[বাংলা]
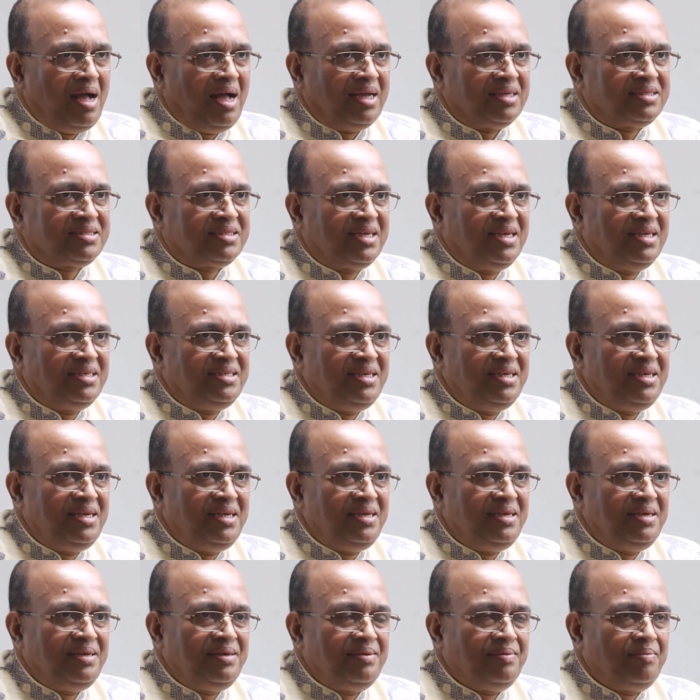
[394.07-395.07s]
আজকে
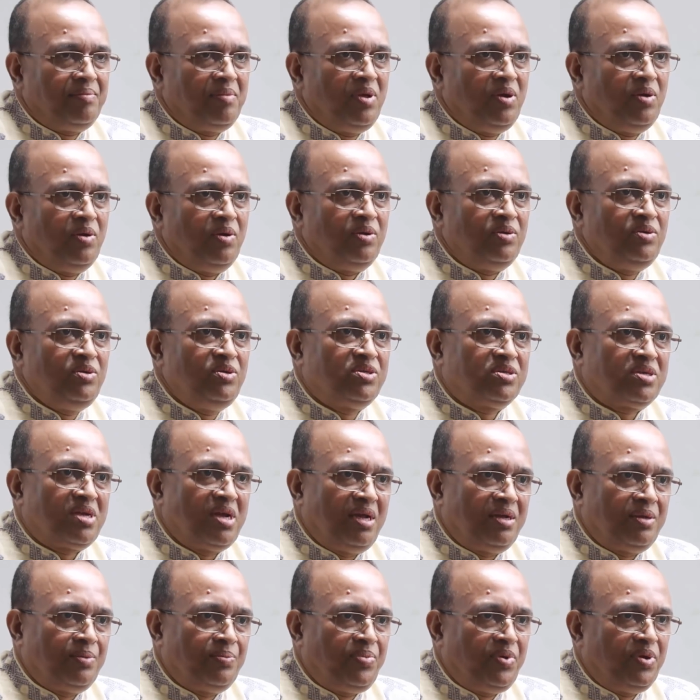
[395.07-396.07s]
যিনি
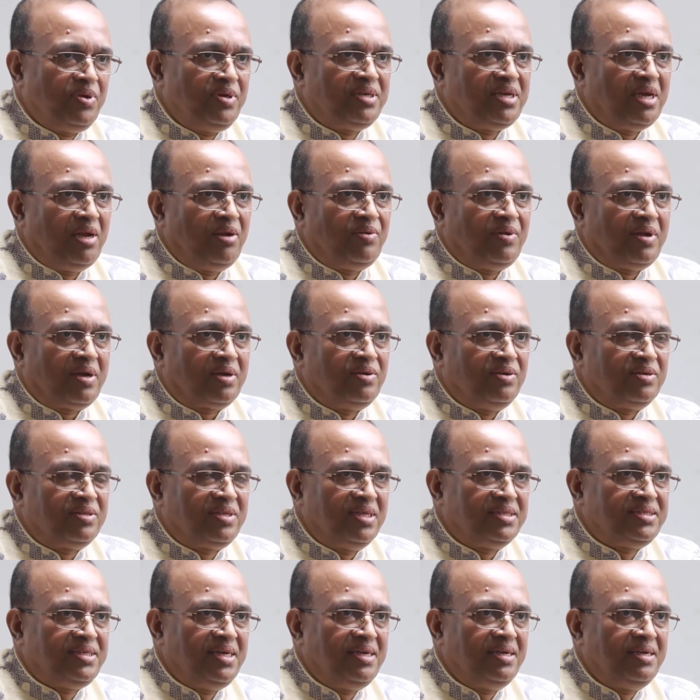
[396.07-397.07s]
অনুষ্ঠান পরিচালনা
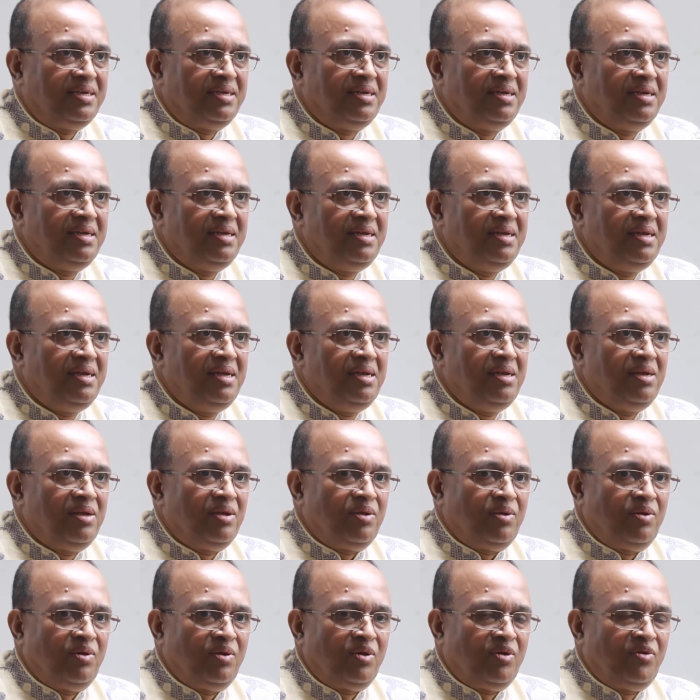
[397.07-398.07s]
করতেছেন
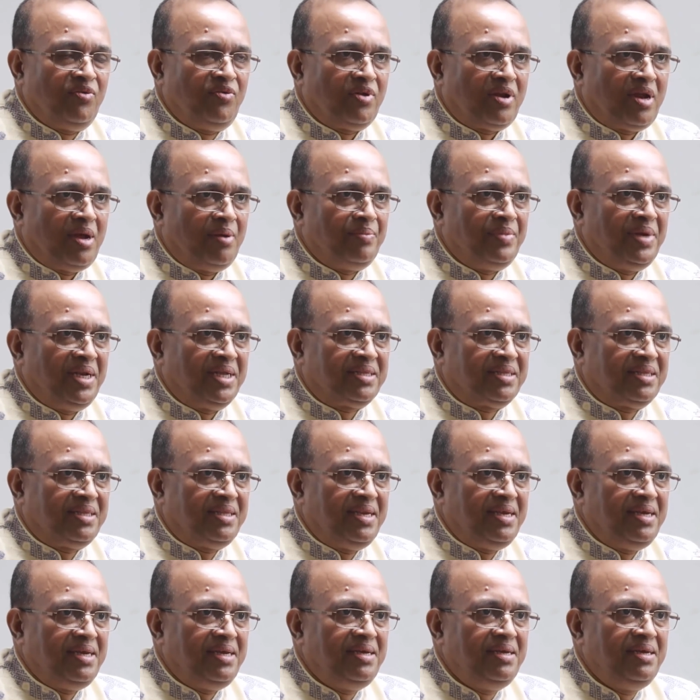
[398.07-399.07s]
গণফোরাম
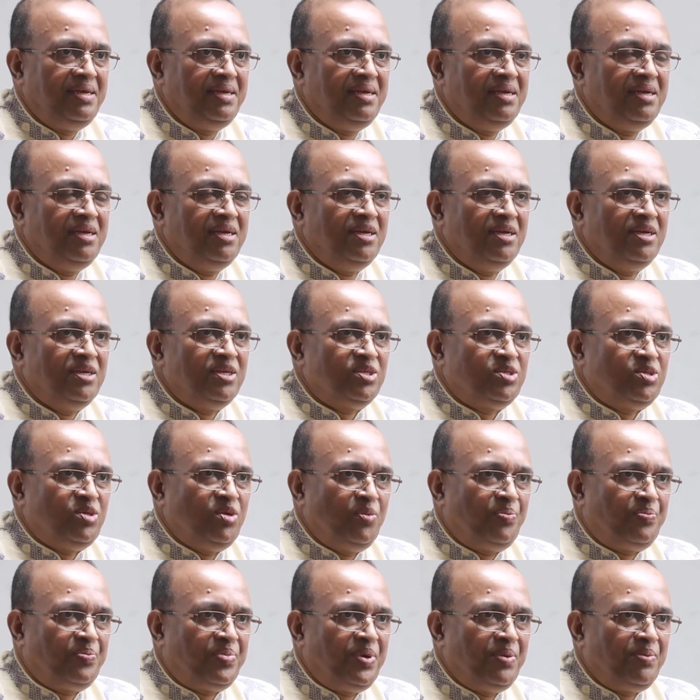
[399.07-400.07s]
নেত্রী
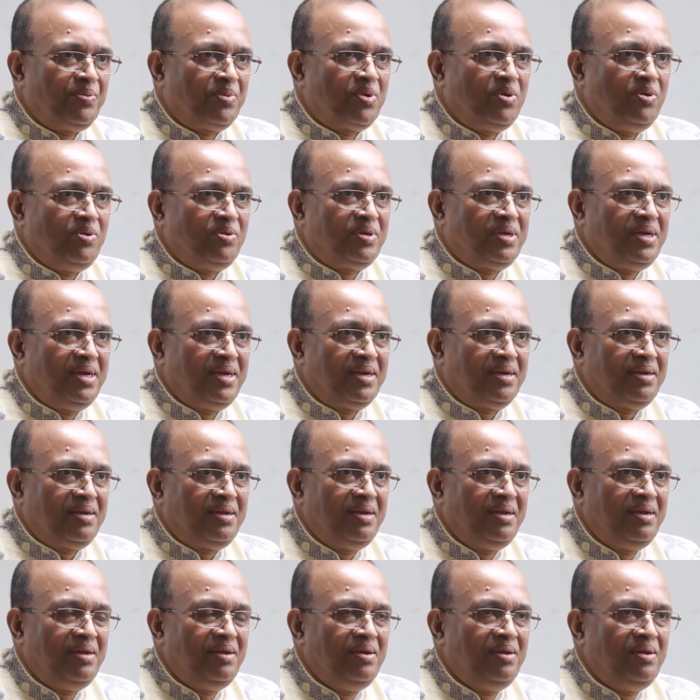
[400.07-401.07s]
সুপ্রিম কোর্টের
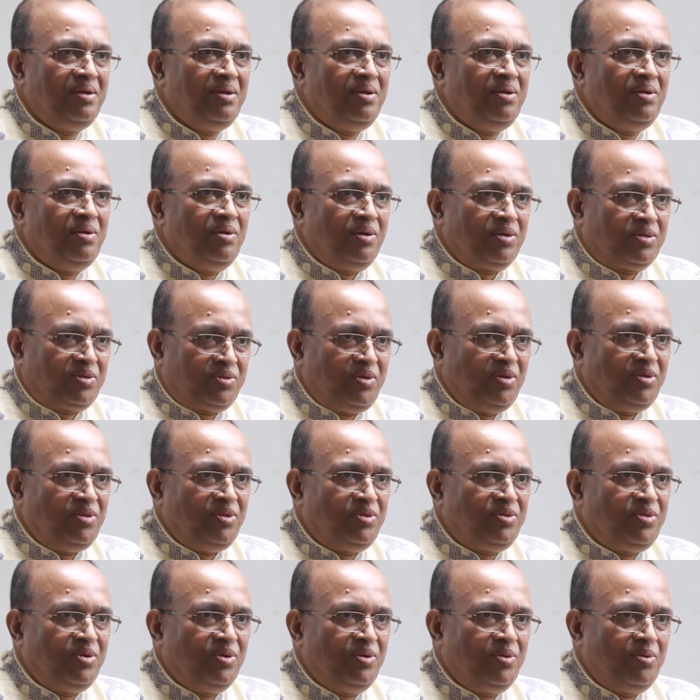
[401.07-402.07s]

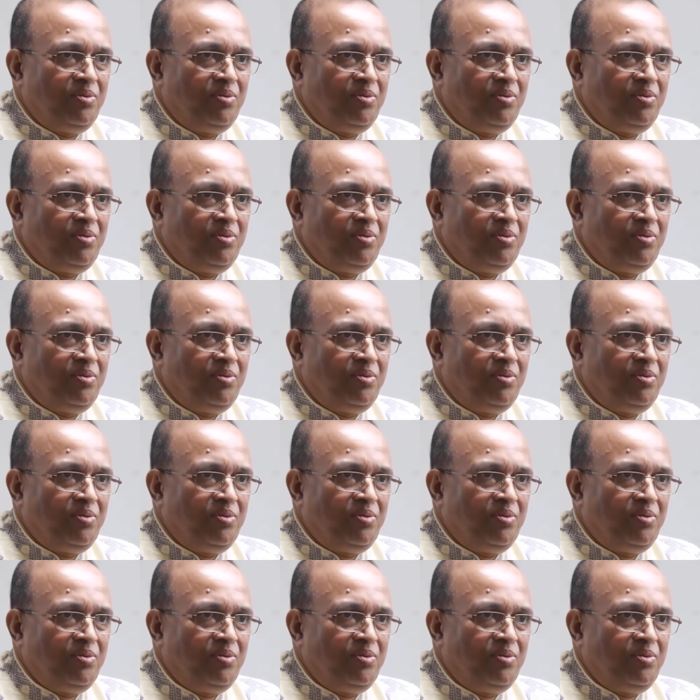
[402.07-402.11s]
অত্যন্ত